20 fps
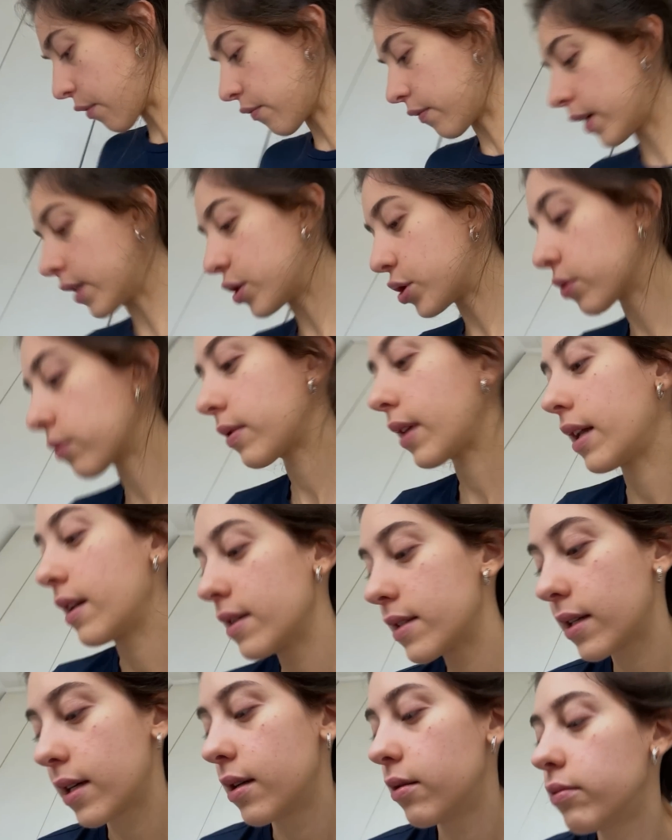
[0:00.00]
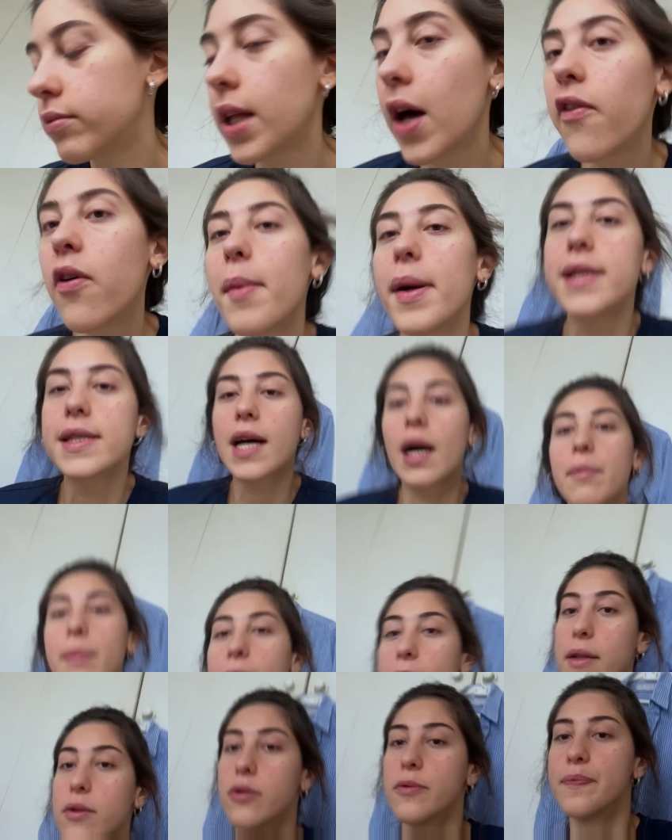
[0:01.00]
vendi um tênis que não tava mais
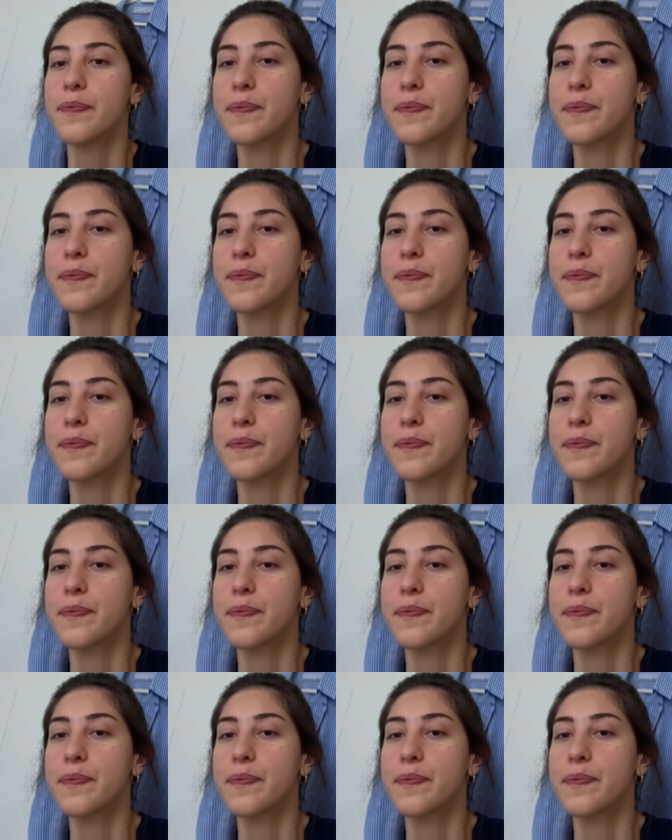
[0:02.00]
cabendo,